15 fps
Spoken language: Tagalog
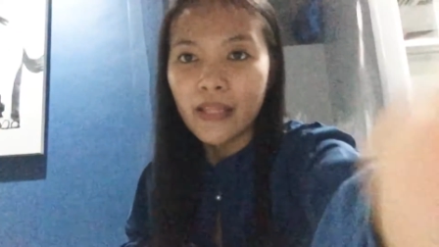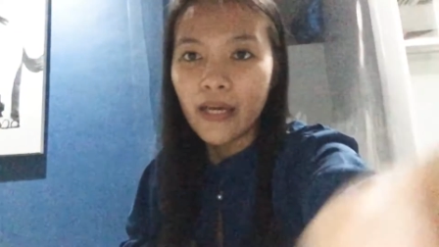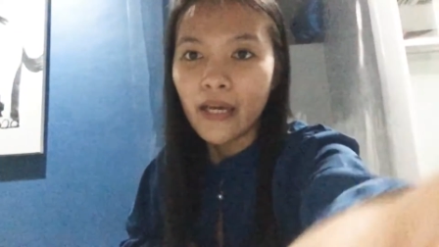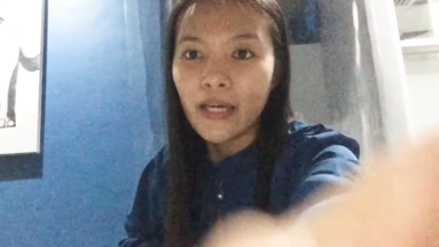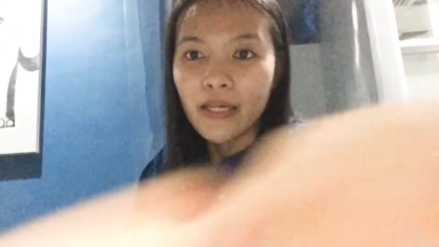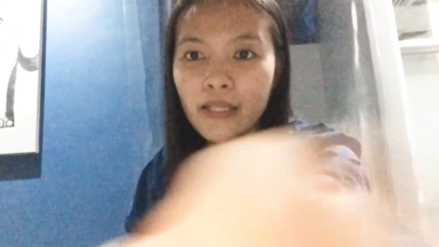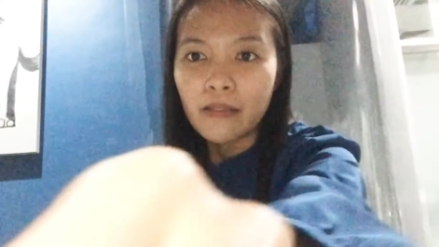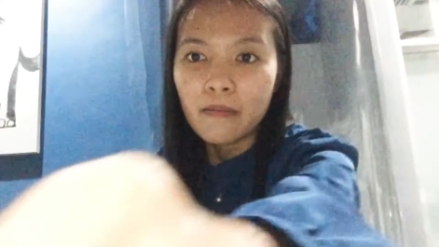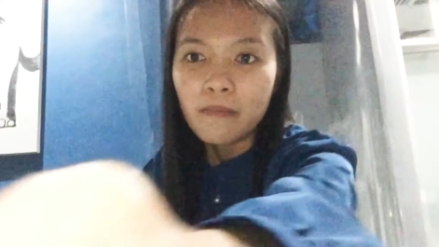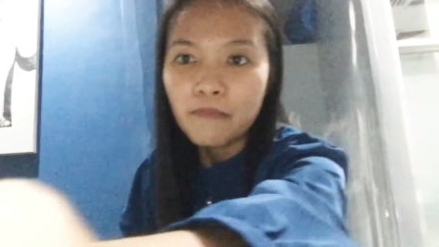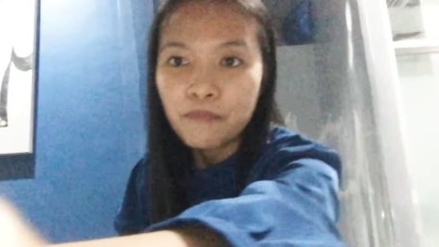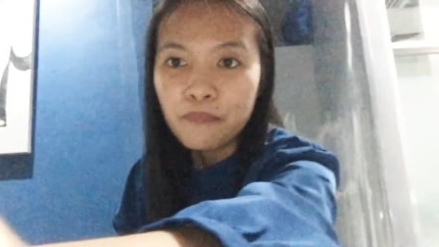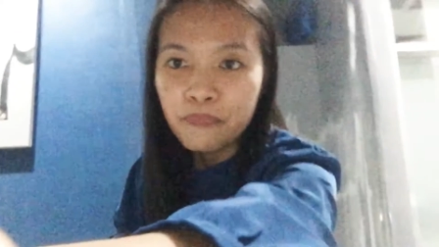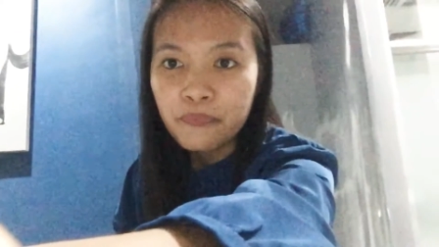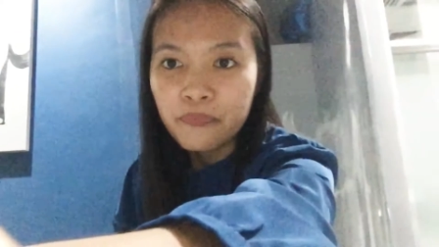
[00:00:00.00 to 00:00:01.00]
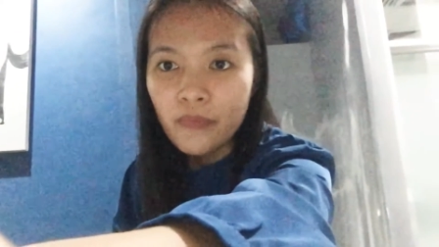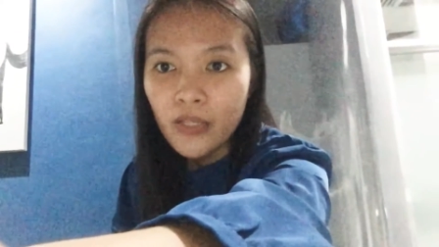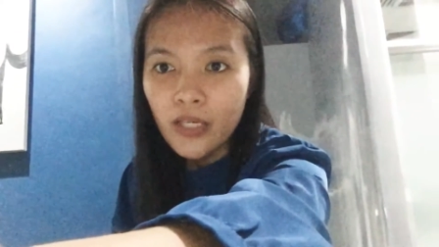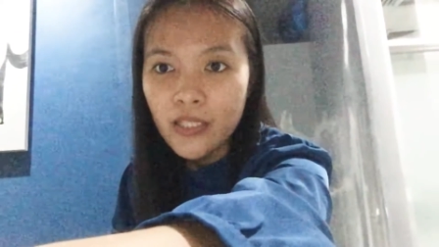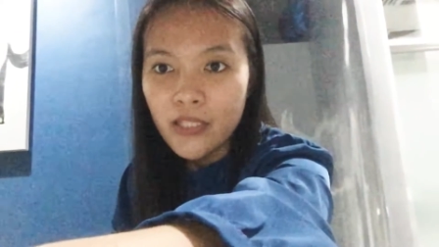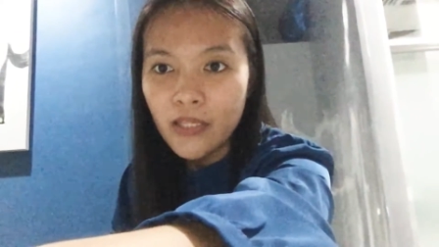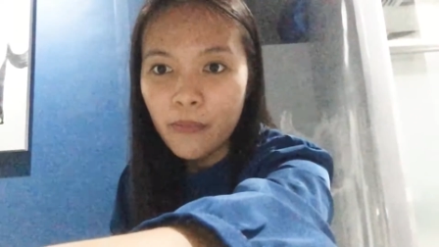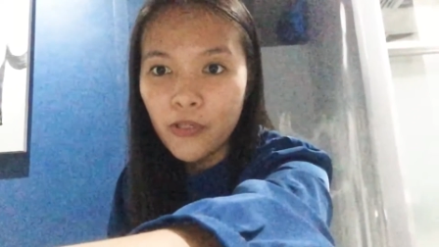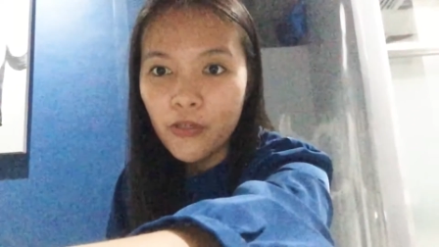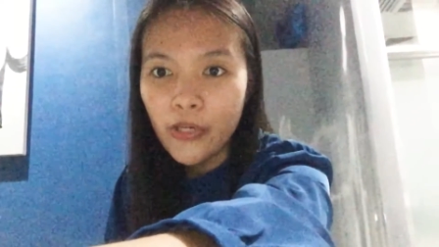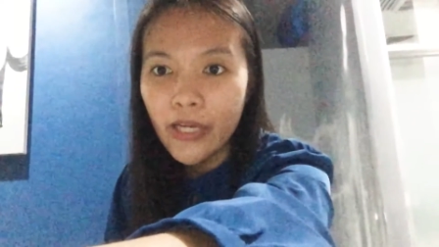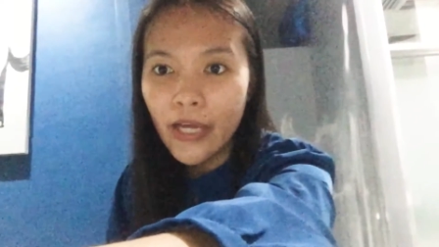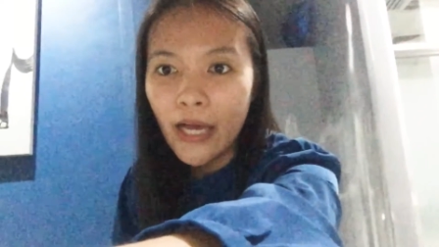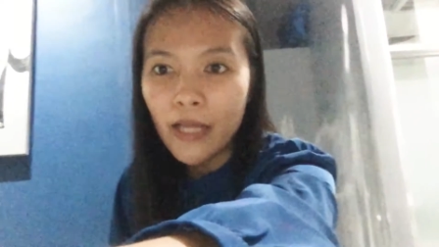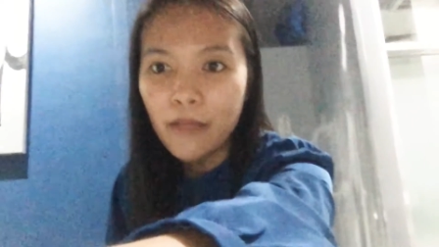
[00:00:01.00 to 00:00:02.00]
then, sabi ko
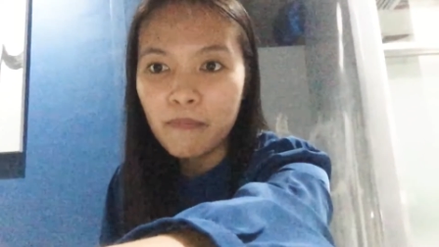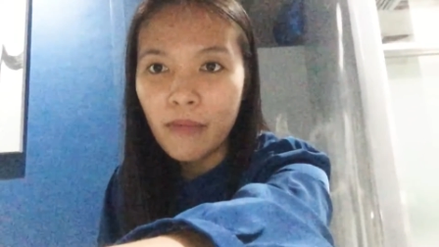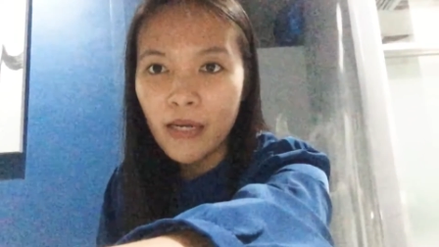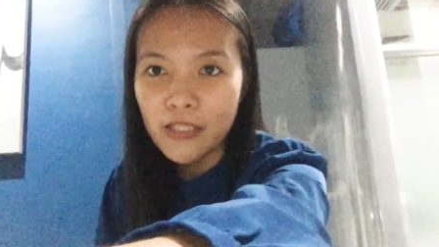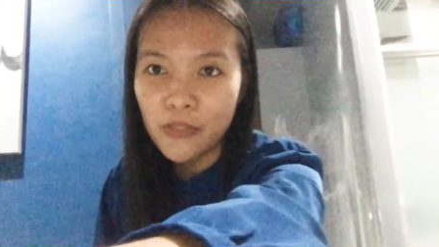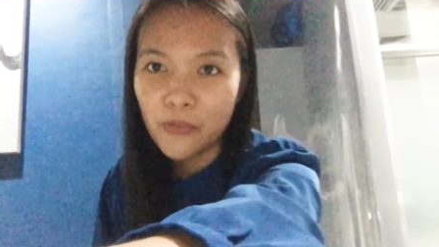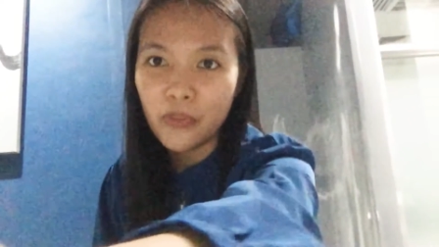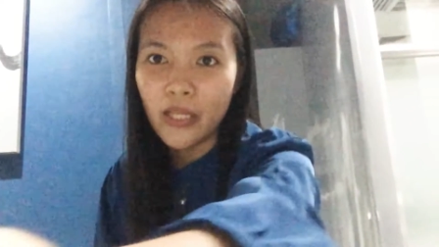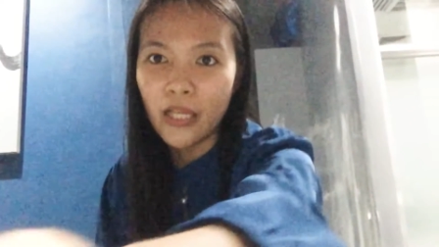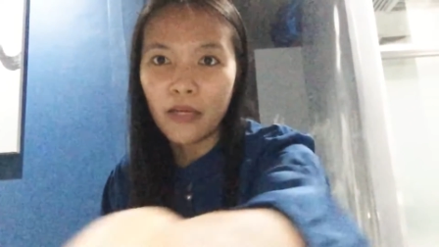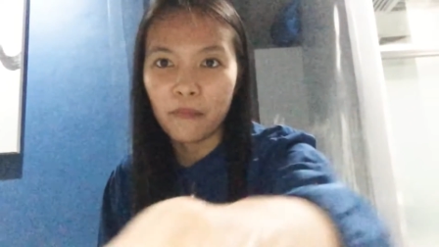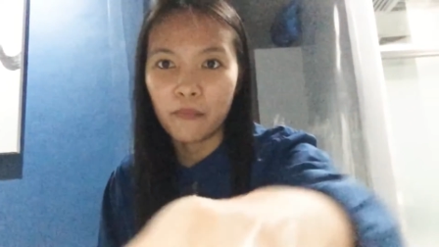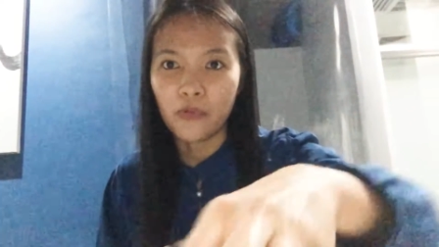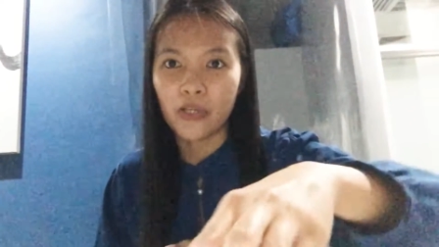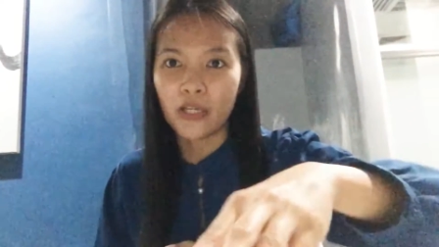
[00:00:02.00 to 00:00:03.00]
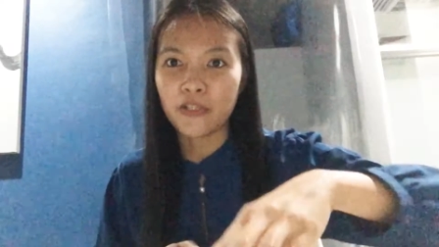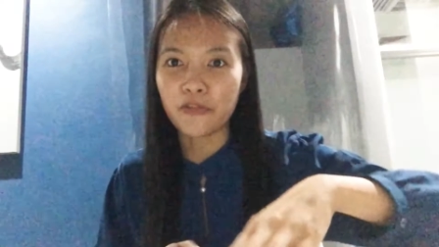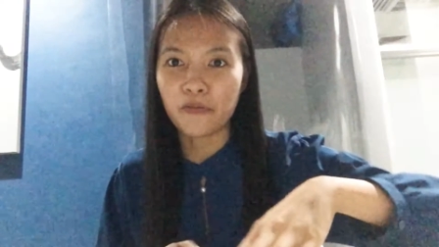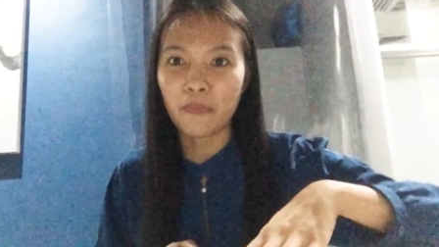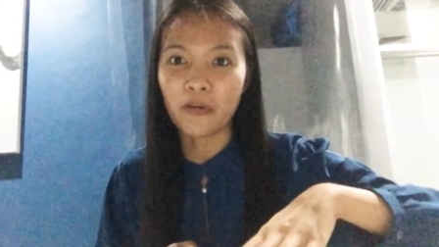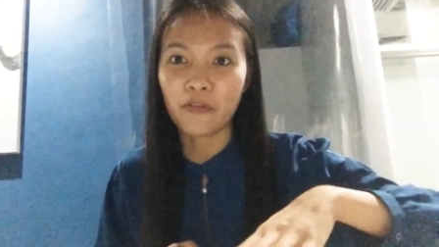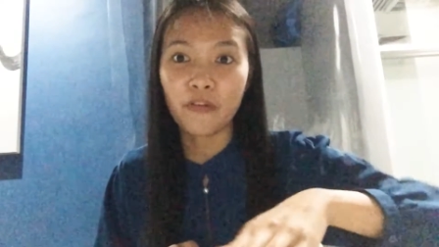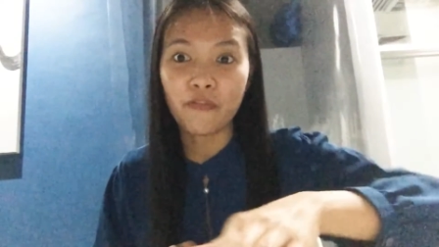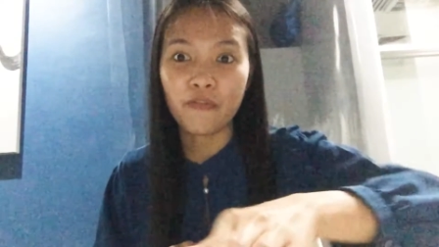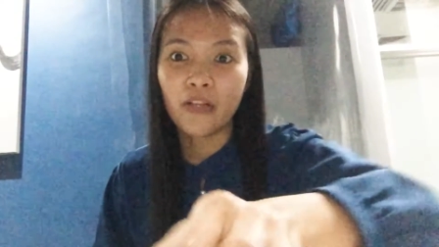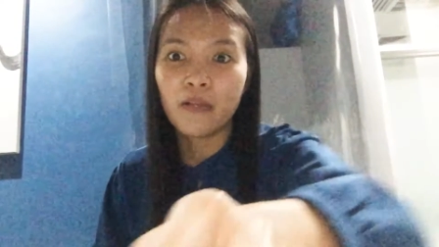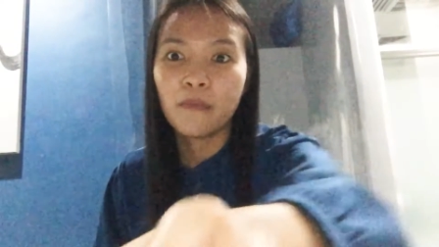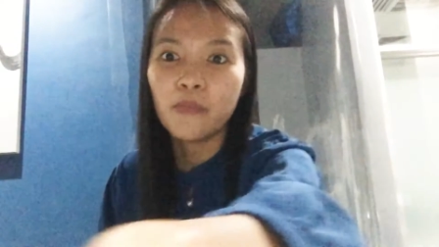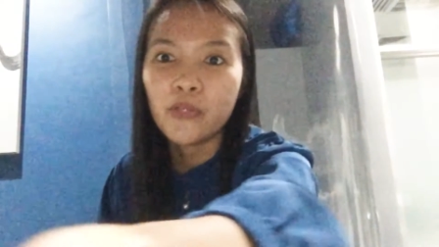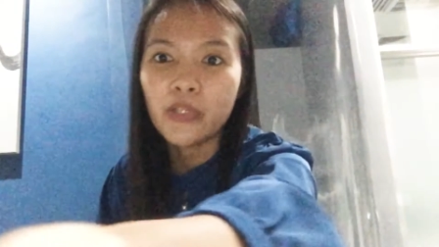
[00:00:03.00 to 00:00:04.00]
i-unbox ko na lang muna. So
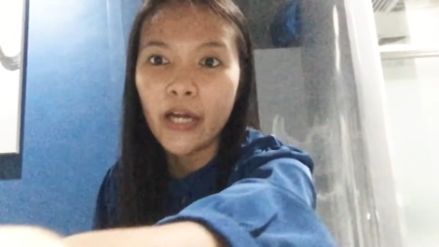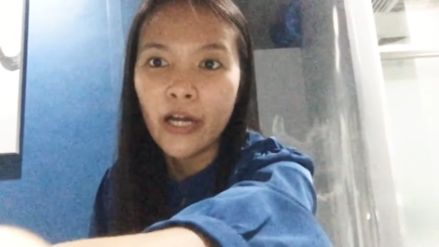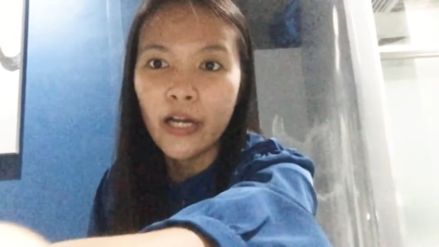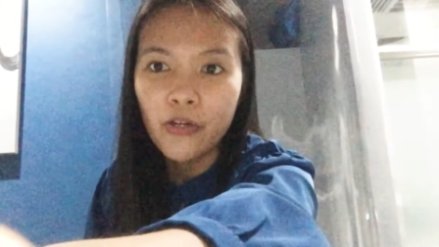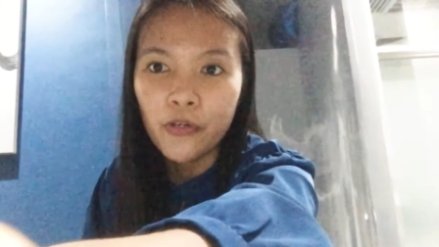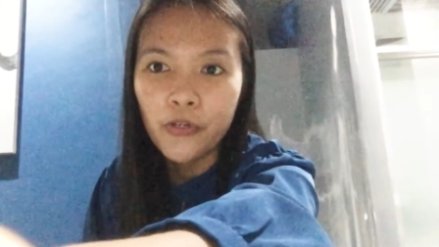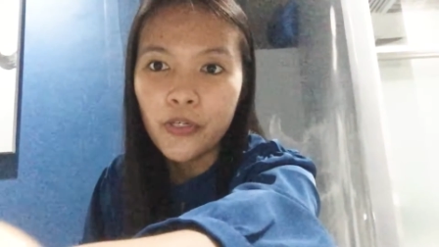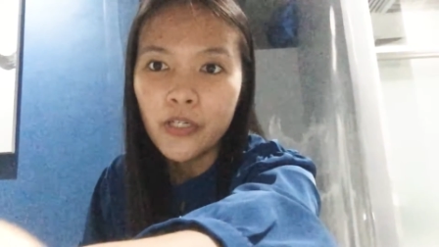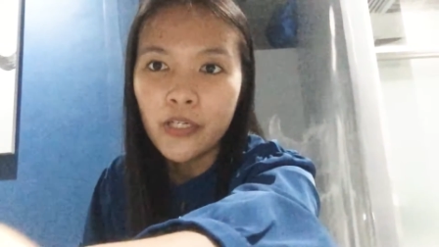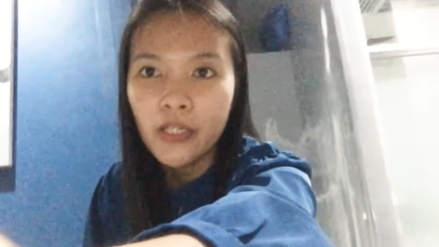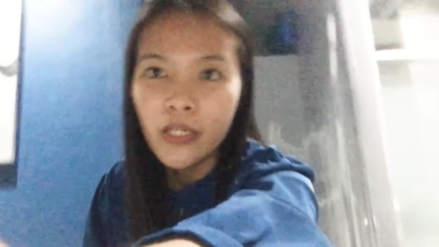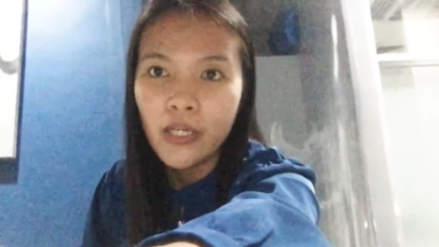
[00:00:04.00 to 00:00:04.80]
magfi-film muna ako.